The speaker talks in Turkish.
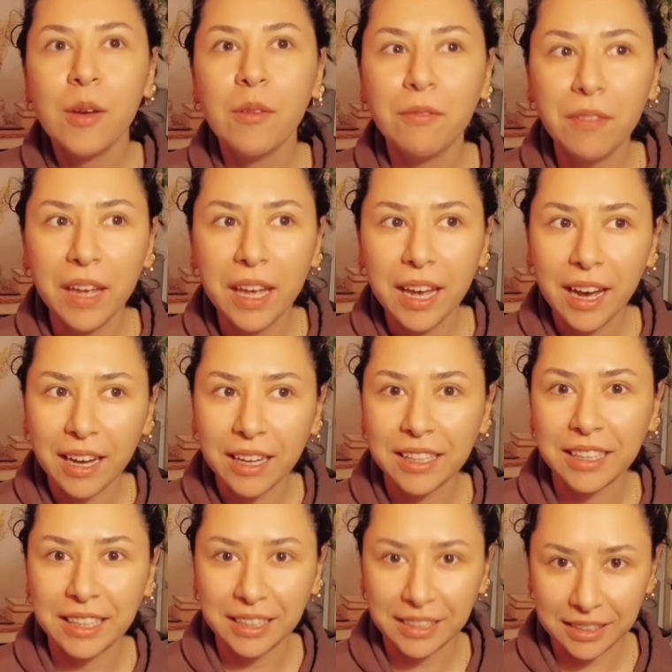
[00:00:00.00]
ve
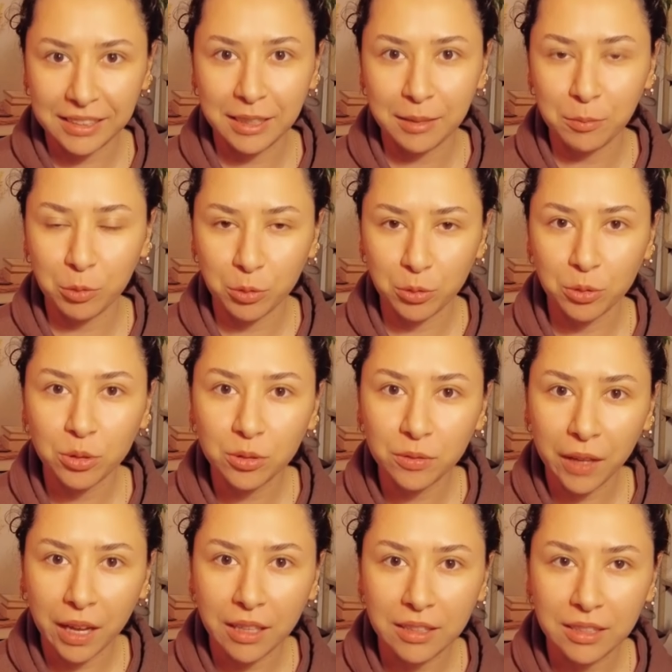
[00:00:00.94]
hareket edemiyorsunuz.
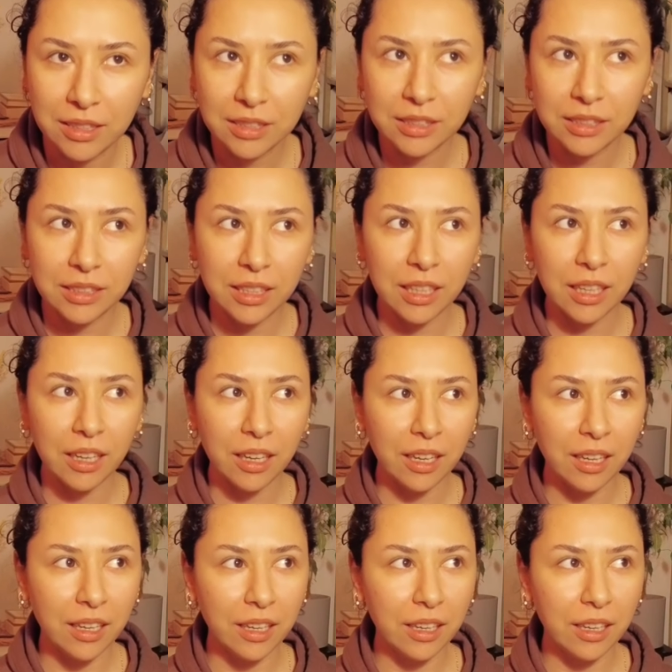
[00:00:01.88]
Ve aslında e,